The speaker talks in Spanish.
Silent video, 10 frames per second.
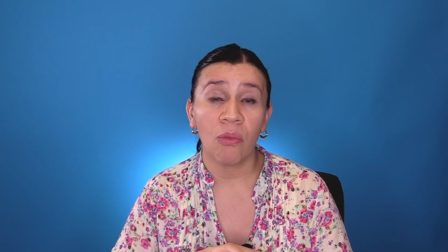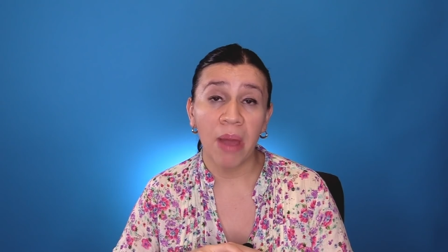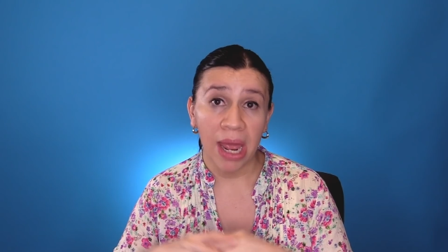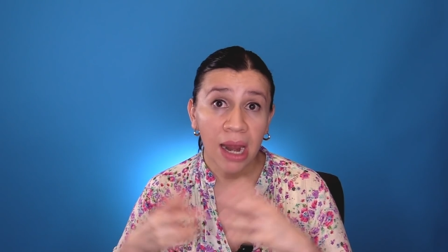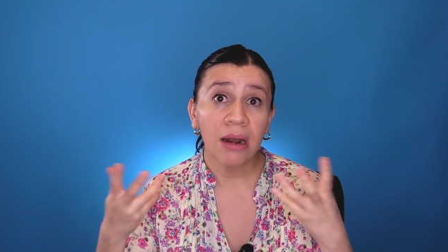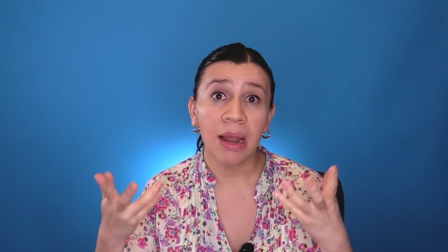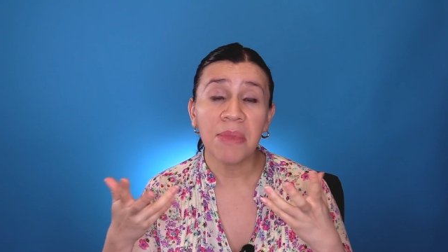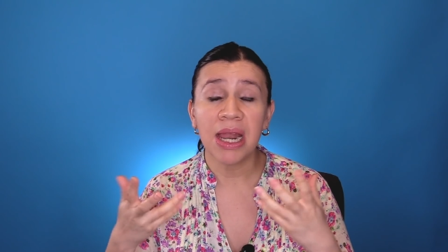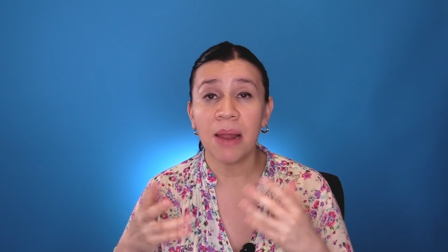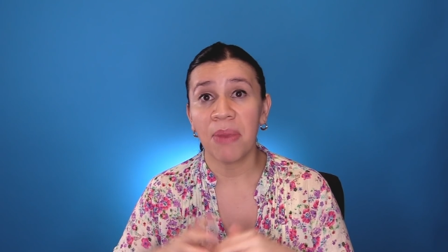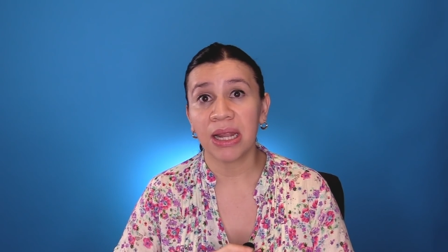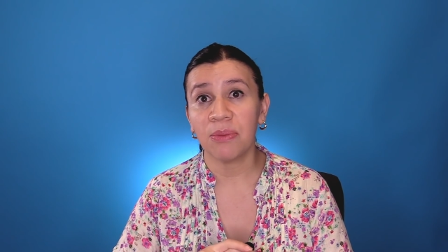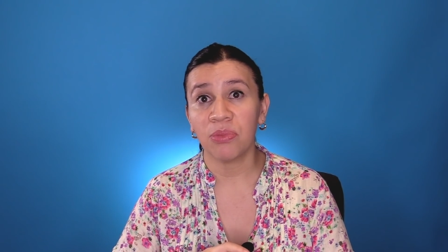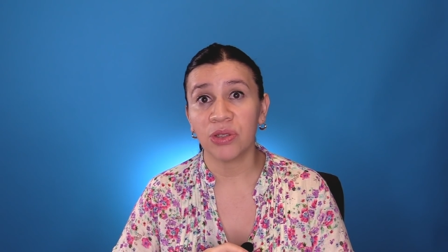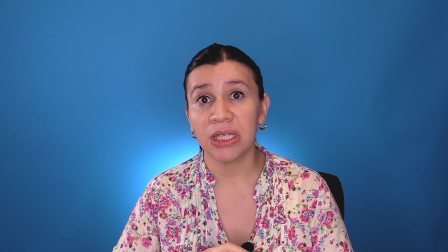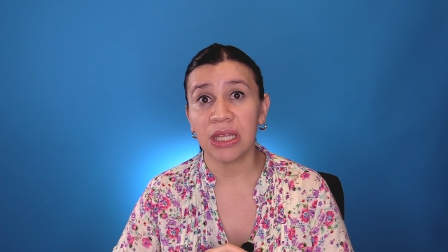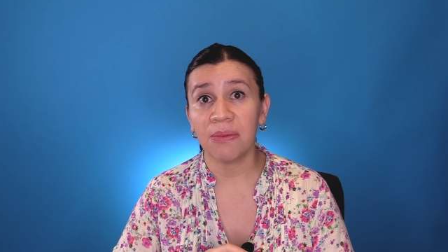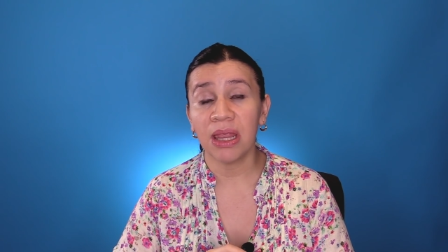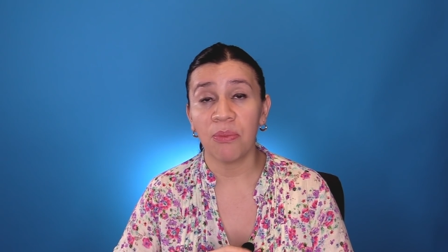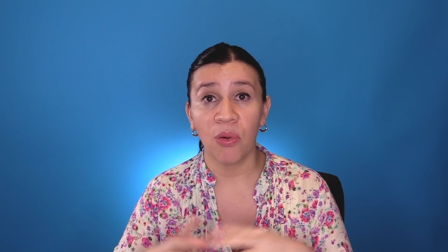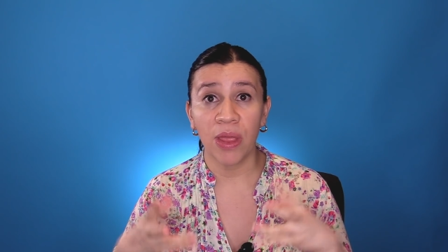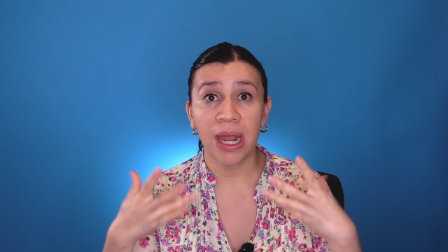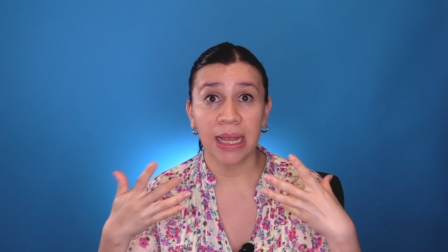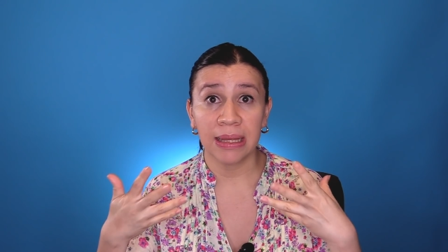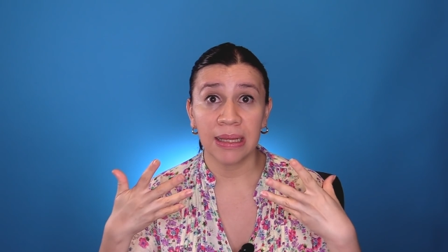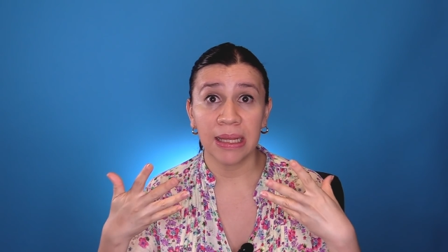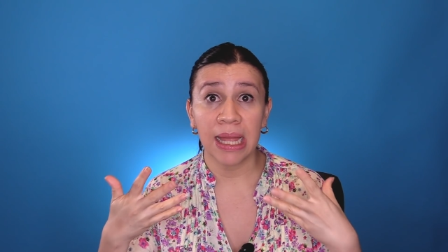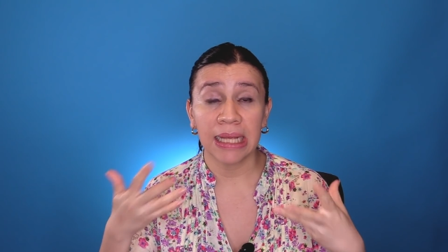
ver también la parte positiva de poder entender,